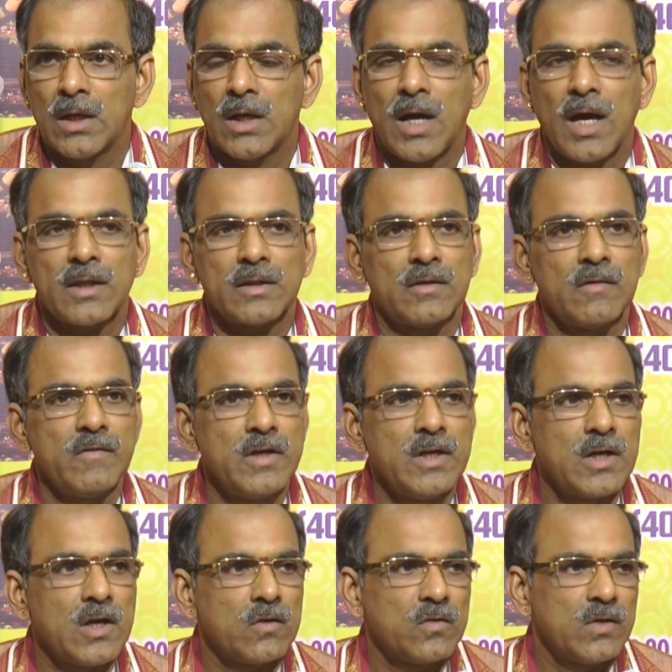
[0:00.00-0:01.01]

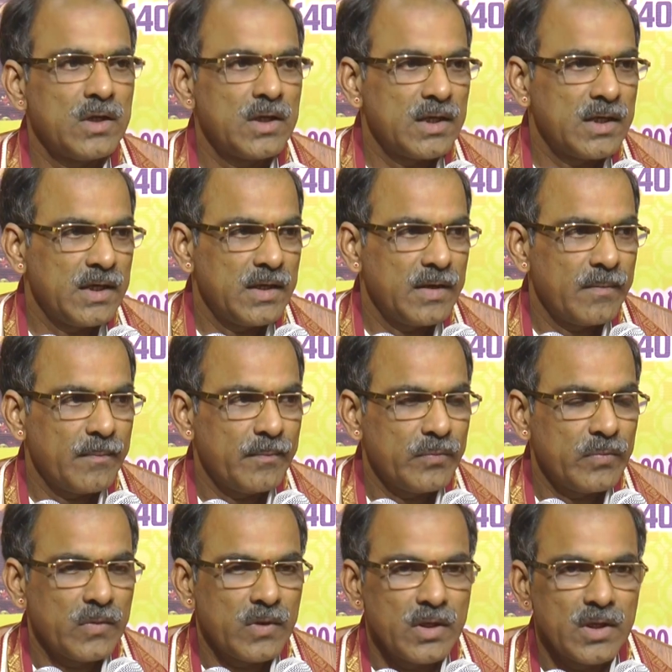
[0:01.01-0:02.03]
కార్తవీర్యార్జునుడికి
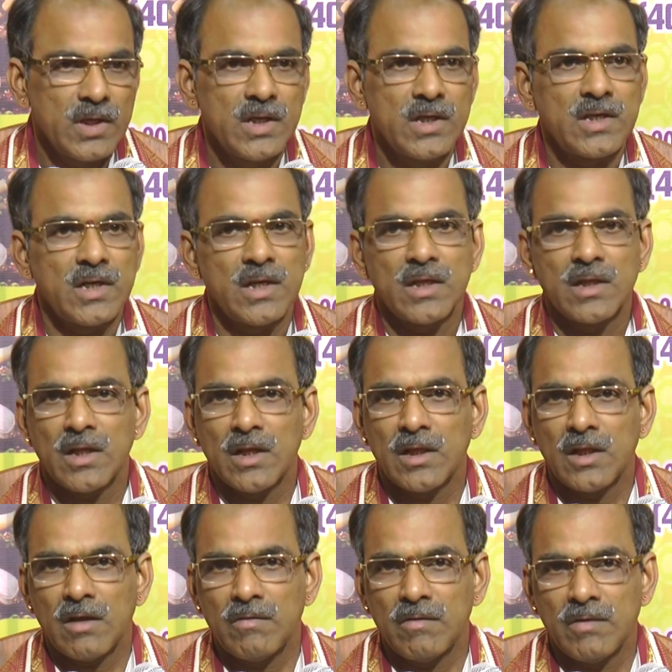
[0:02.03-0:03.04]
ఈ చరిత్ర
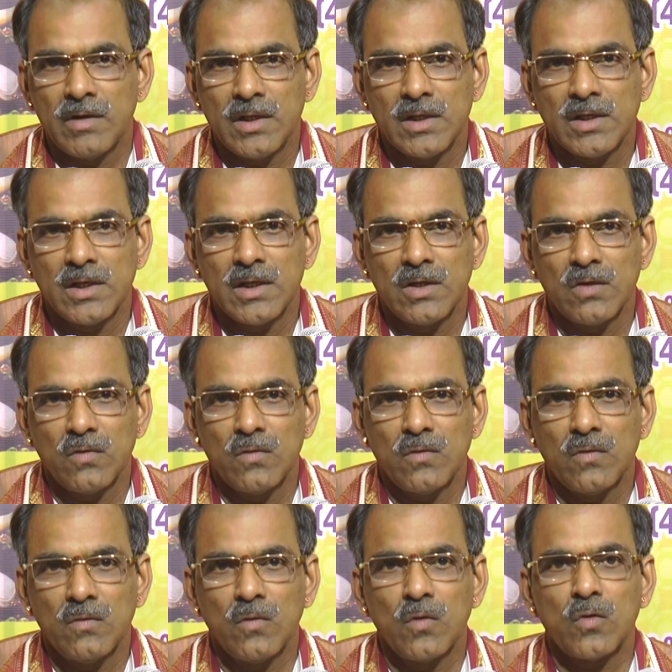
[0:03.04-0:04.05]
అంతా వివరించి
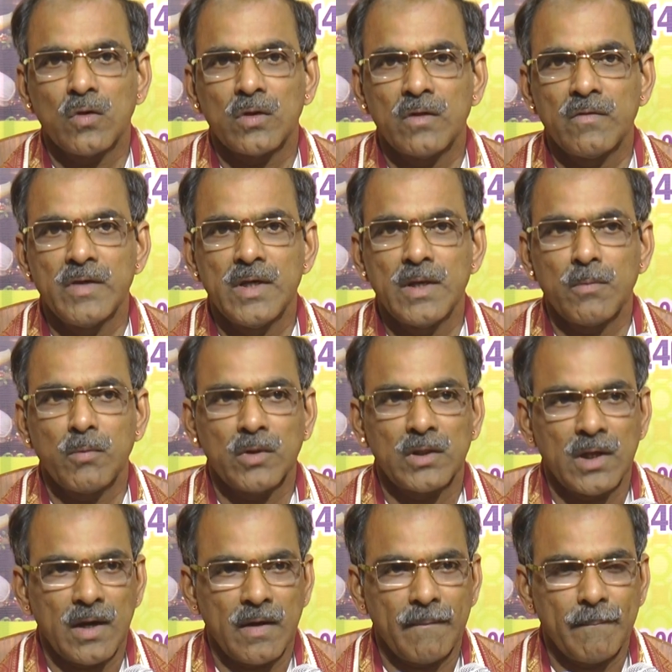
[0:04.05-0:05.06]
ఓ కృతవీర్యపుత్ర